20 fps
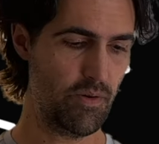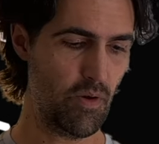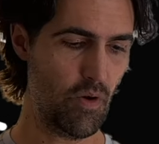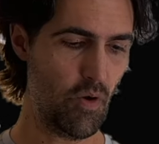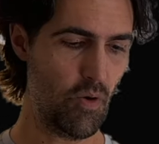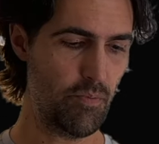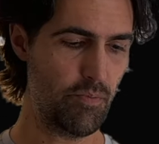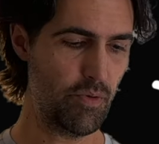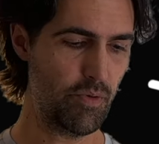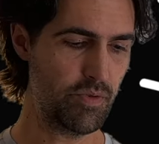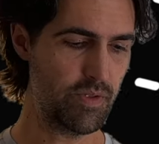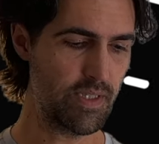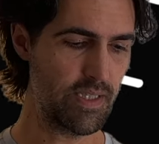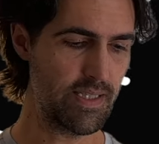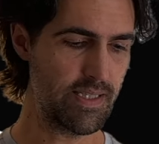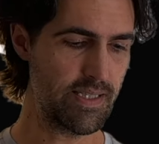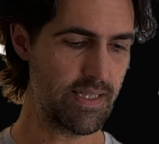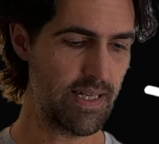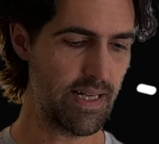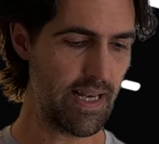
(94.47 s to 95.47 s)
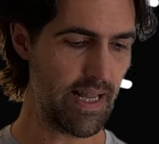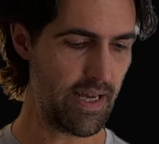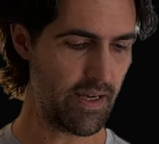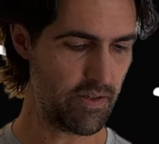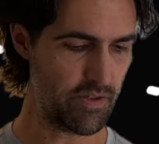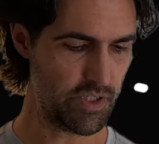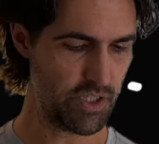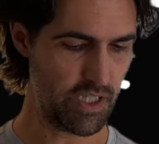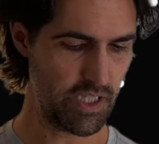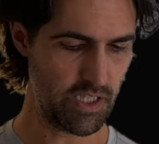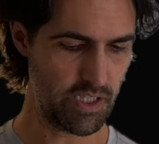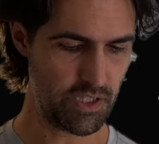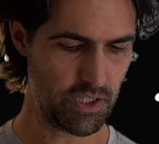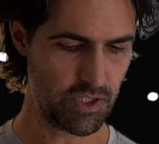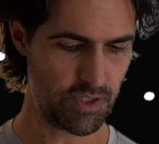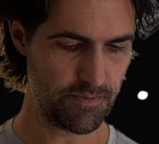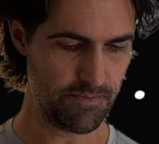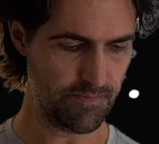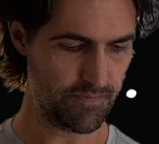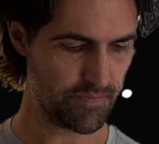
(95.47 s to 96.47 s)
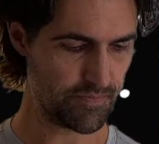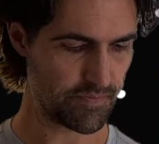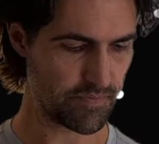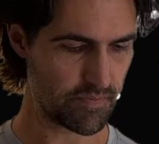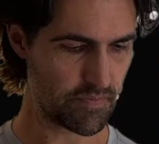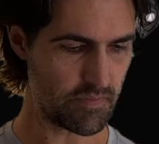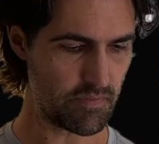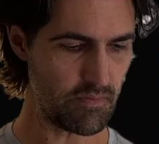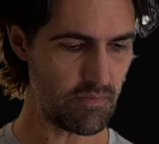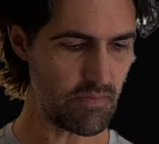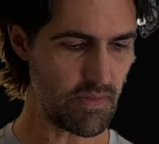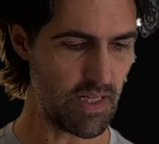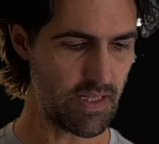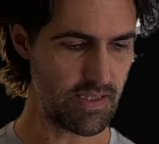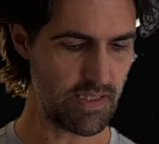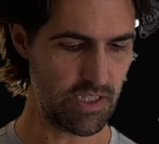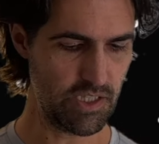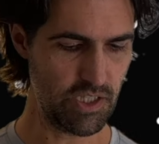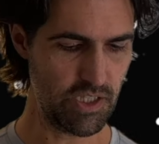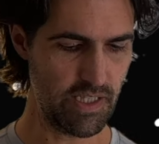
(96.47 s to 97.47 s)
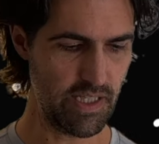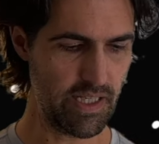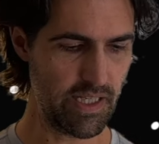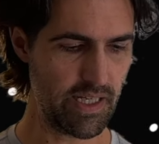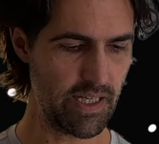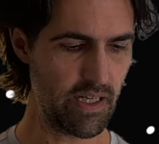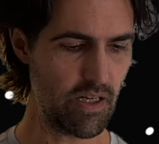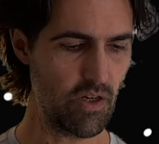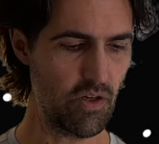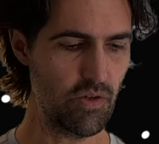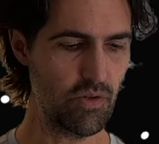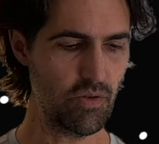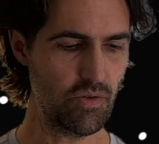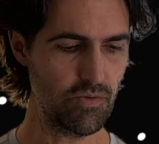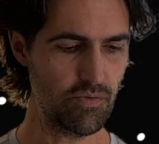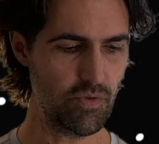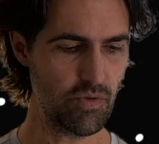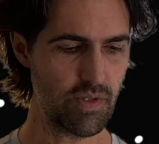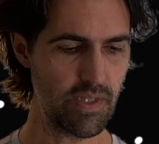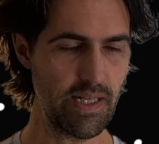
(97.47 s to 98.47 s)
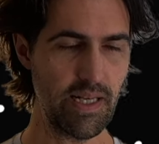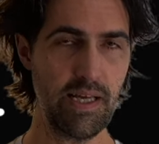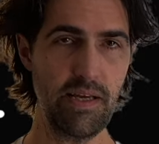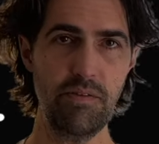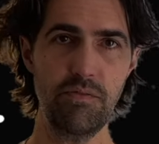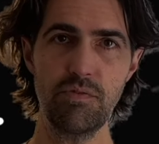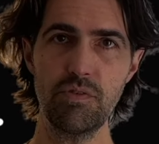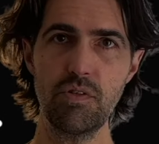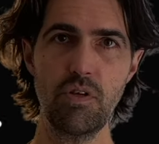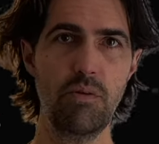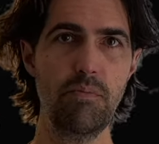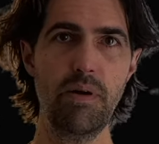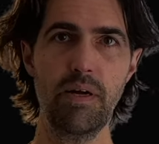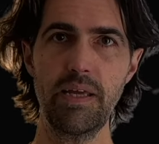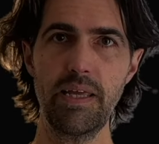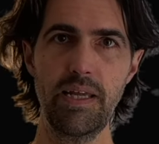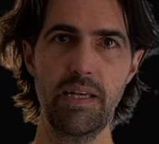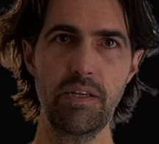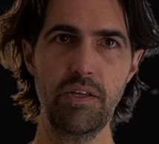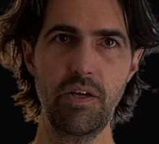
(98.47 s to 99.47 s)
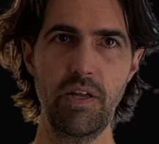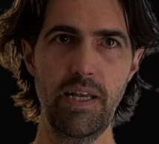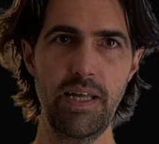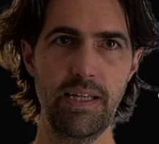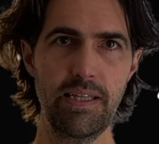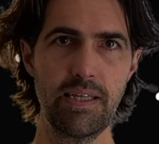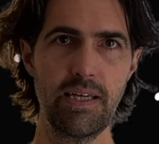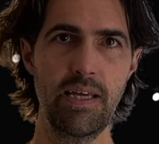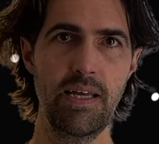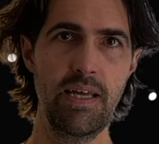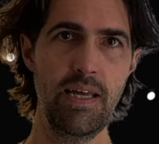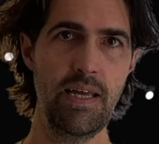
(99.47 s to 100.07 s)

On peut utiliser la recherche. Il s'agit d'écrire le nom de vos élèves, seulement quelques lettres,